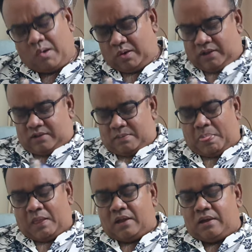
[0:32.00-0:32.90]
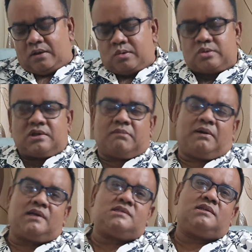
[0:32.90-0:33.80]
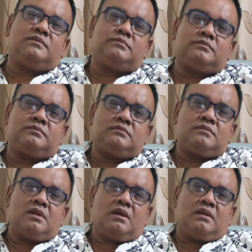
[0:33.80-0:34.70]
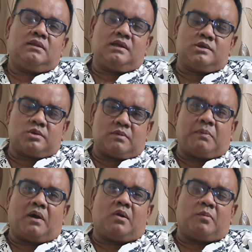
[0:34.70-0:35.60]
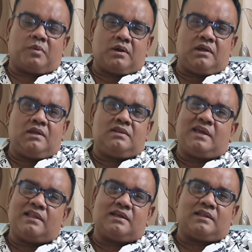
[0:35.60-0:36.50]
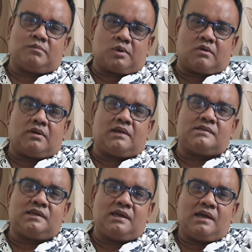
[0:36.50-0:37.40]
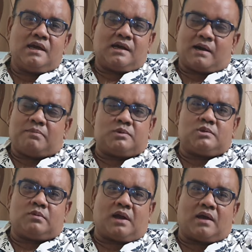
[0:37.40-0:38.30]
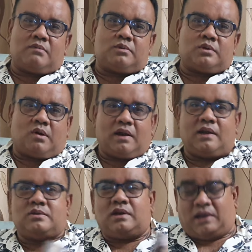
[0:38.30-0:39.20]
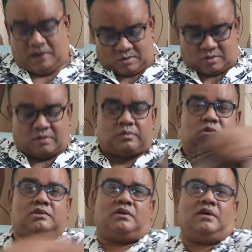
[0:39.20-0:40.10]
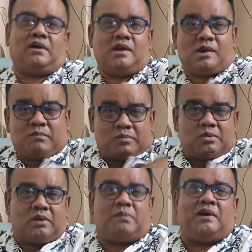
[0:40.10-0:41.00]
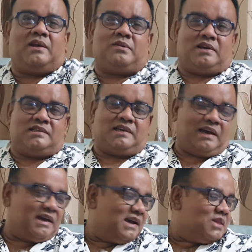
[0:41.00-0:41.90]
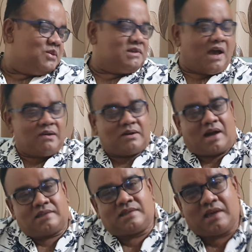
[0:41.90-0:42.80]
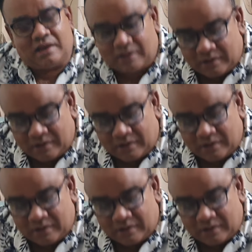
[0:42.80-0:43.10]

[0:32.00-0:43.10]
অনেক রোজার মাস তিরিশ রোজা পার হওয়ার পর ঈদ খেতে খেতে মোটা হয়ে গেছি কাপড় চোপড় আগের মতো হয় না যেটা ঢেকে ঢুকে বসতে হয় ঘুরি বের হয়ে যায় তো যাই হোক আজকে